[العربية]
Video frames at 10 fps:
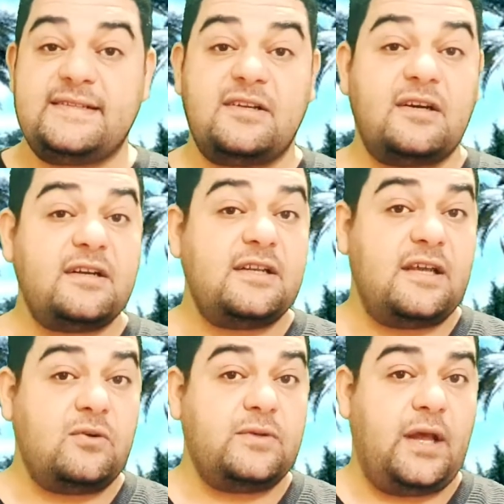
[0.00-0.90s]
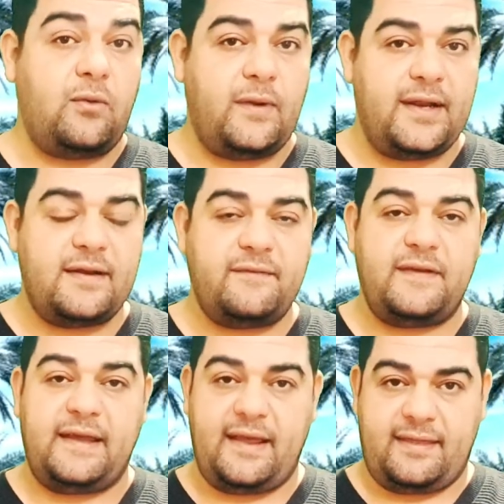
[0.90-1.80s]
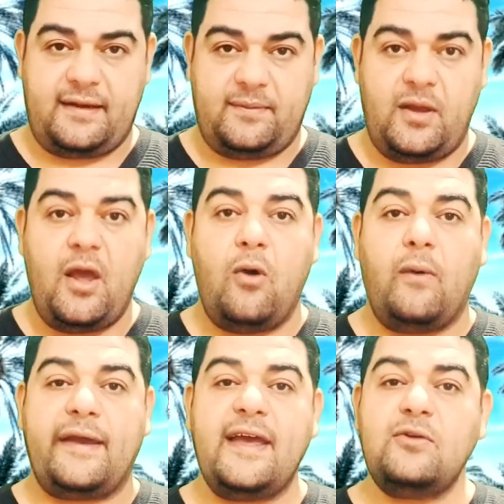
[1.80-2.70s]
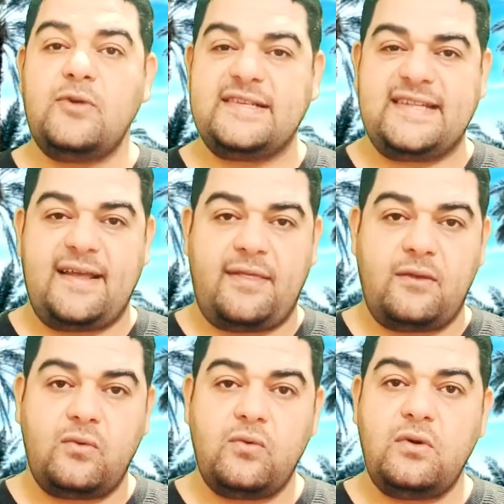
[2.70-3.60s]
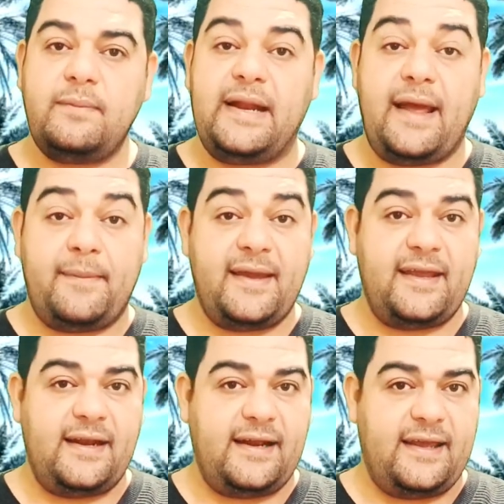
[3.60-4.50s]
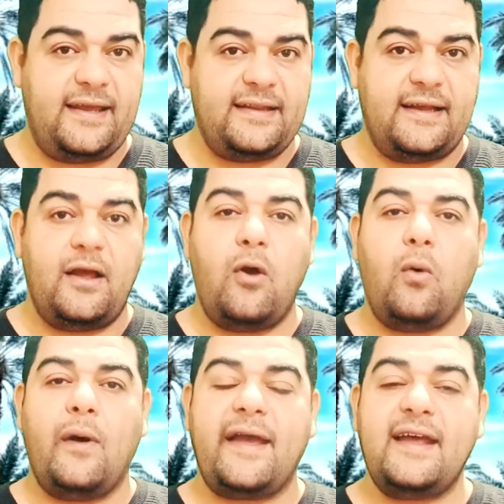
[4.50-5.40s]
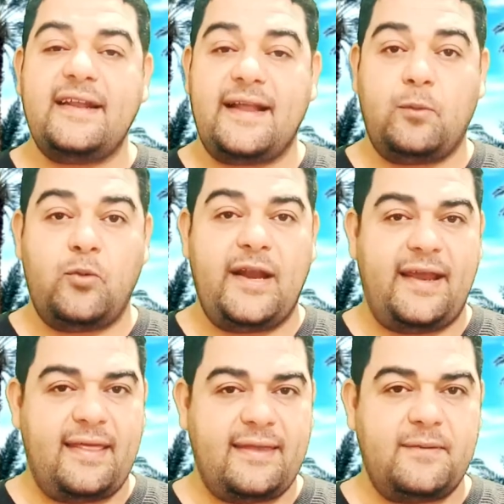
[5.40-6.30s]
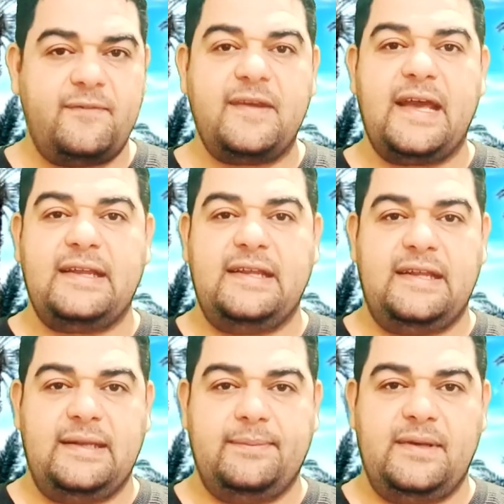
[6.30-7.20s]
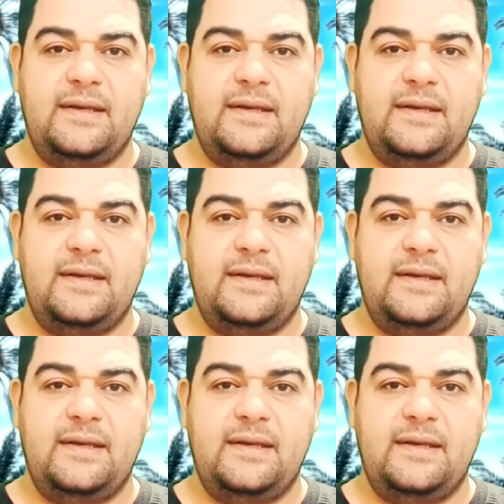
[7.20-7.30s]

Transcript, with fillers: استقر اليهود أولا في يثرب وكانوا يستأثرون بالأماكن الجيدة وكانت أموال يثرب في أيديهم